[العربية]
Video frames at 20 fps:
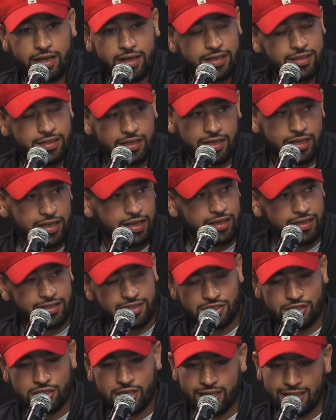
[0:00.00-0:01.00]
لك هذاك
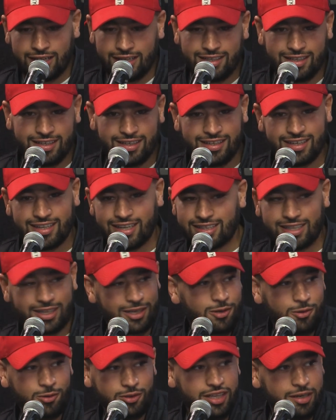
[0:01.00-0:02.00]
الجهد اللي
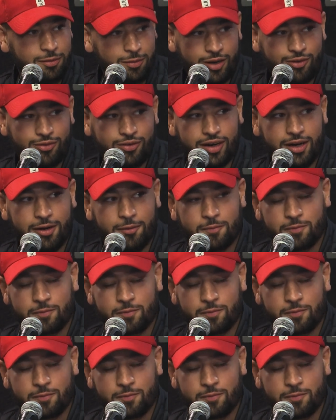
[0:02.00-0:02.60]
يعطيك القدام راك فاهم اه